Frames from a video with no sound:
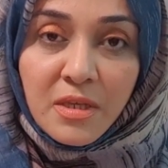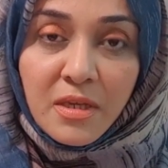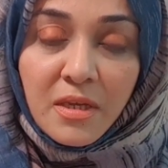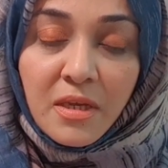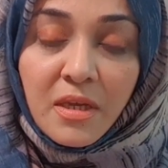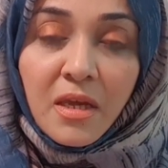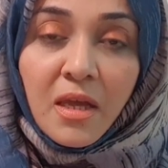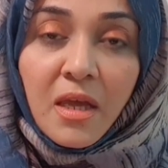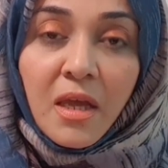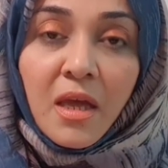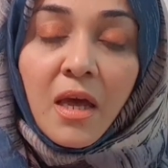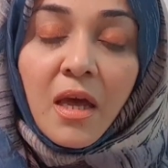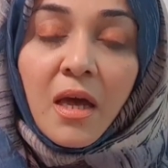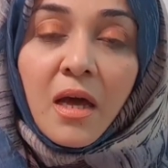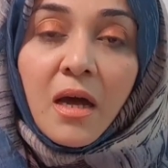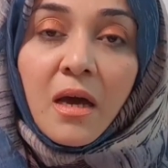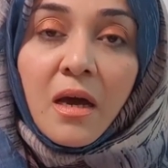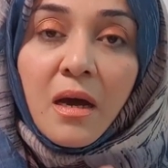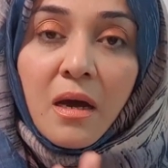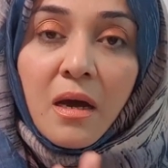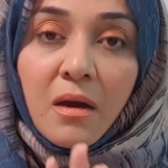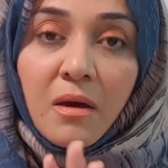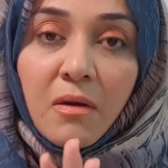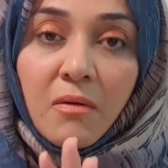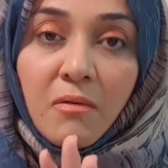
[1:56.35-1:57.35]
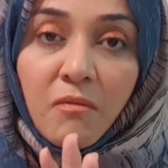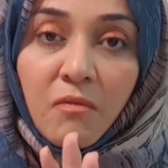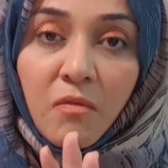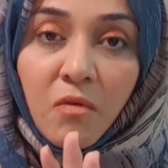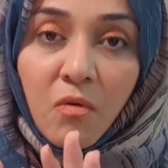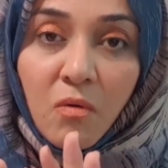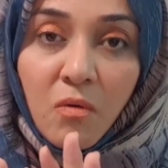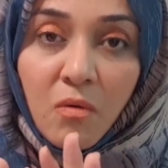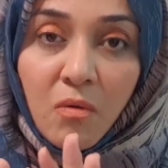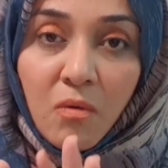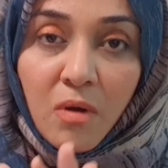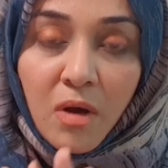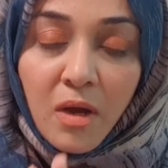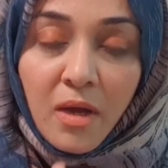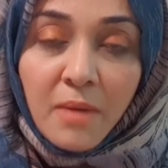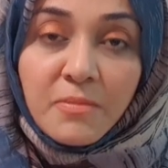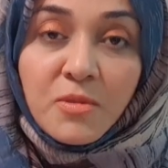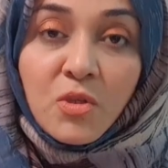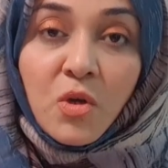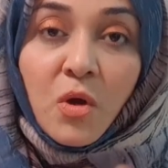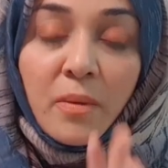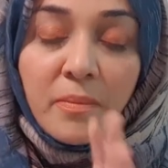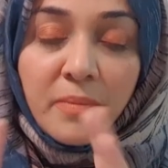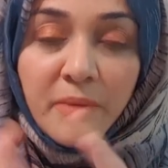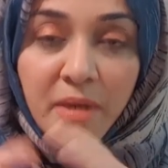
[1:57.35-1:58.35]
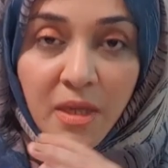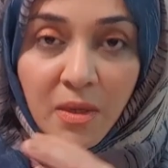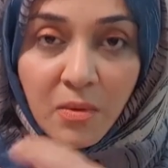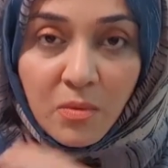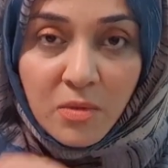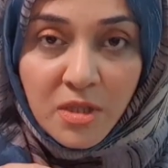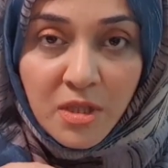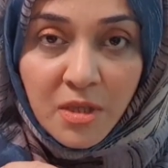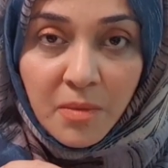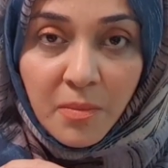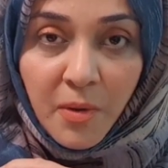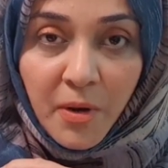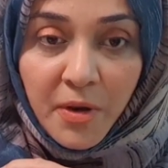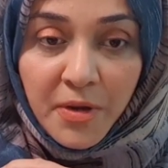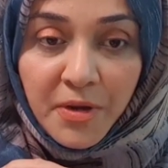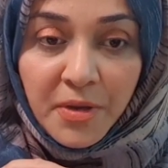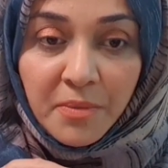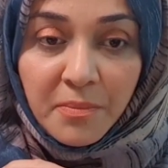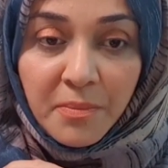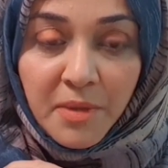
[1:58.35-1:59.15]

हैं वो एब्जॉर्ब नहीं होते बॉडी